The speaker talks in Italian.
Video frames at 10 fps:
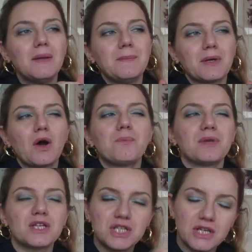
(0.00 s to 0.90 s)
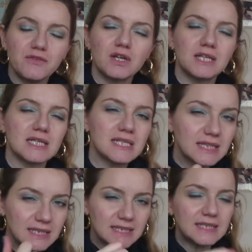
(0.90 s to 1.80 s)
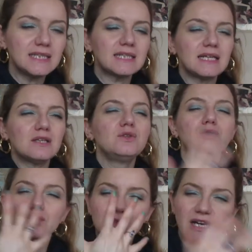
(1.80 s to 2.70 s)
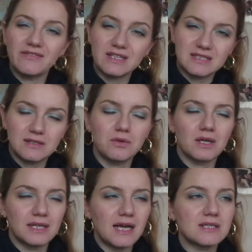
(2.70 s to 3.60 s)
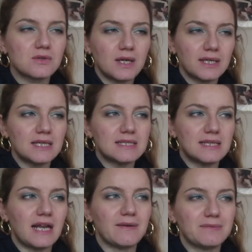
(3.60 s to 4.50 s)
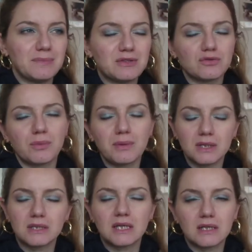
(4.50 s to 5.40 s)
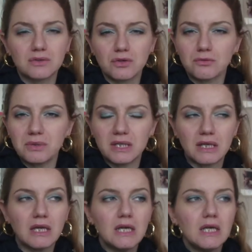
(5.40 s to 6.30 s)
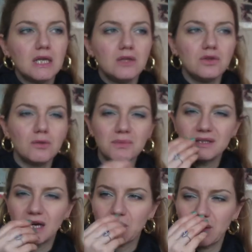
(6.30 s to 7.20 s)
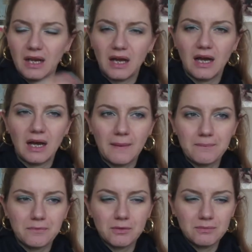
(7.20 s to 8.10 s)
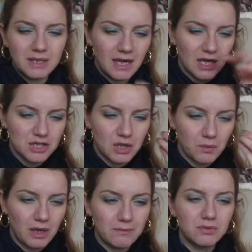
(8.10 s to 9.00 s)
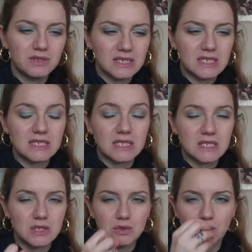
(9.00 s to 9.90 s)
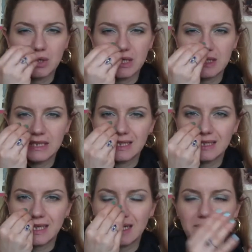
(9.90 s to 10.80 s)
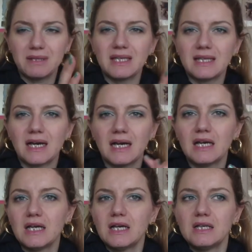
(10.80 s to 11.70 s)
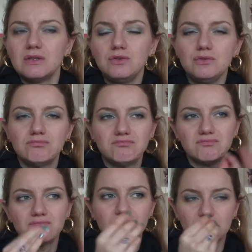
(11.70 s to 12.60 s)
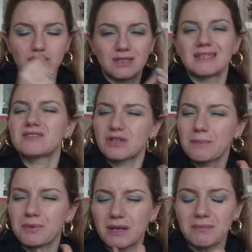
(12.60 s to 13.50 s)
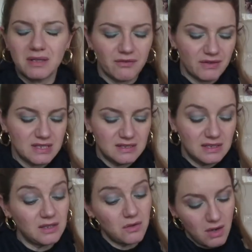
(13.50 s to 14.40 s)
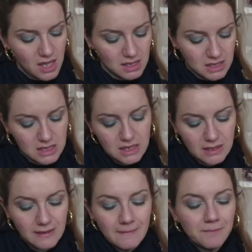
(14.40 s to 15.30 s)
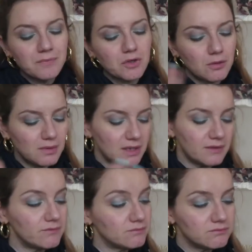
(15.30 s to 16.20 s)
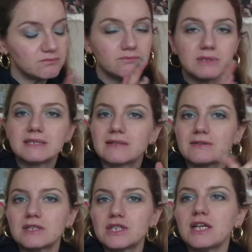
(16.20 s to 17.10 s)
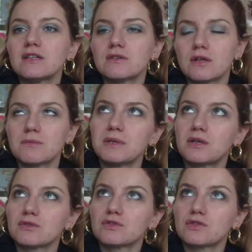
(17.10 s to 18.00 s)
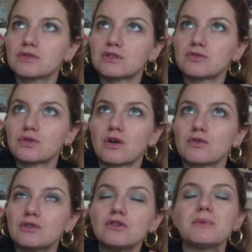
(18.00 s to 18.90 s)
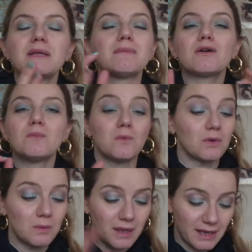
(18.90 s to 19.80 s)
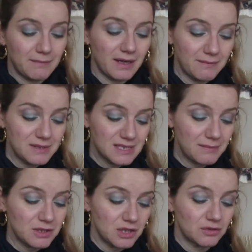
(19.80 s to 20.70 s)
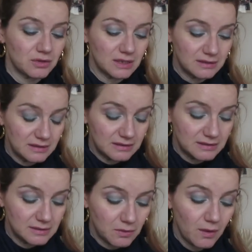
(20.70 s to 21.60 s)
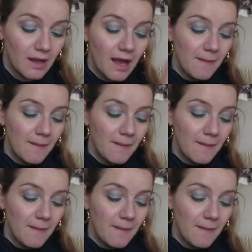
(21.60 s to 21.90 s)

però piacevole da sentire, non dà fastidio al naso, anche se la metto prima di andare a dormire, non mi, quella, non mi rilascia quella brutta sensazione di cremina mh, mm, sotto al naso che potrebbe dar fastidio, anzi, come mm, vi stavo dicendo, ora non mi ricordo se l'ho detto ora, l'ho detto prima, comunque è una crema che mi sta piacendo tantissimo.